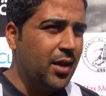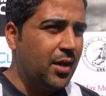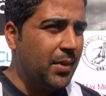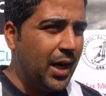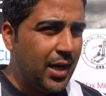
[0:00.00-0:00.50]

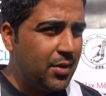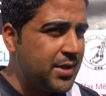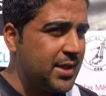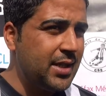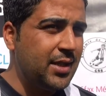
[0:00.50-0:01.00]
مع
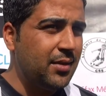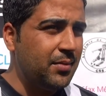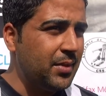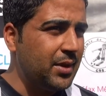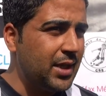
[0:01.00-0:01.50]
اوسي
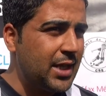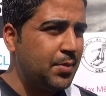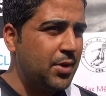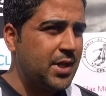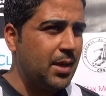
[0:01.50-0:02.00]
دي
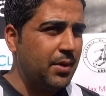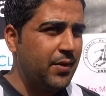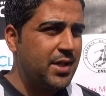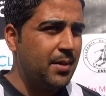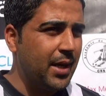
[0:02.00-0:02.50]
ريسبونسابل في
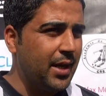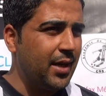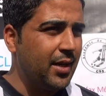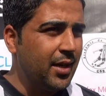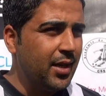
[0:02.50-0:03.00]

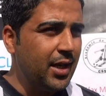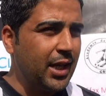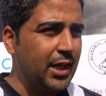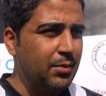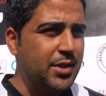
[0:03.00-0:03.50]
الجمعيه
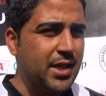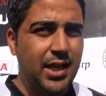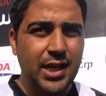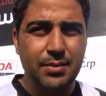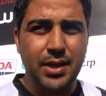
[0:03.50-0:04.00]
اللي خدموا
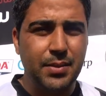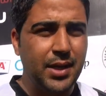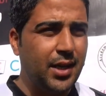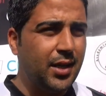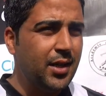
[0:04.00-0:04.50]
زاد خدمه
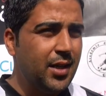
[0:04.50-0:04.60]
كبيره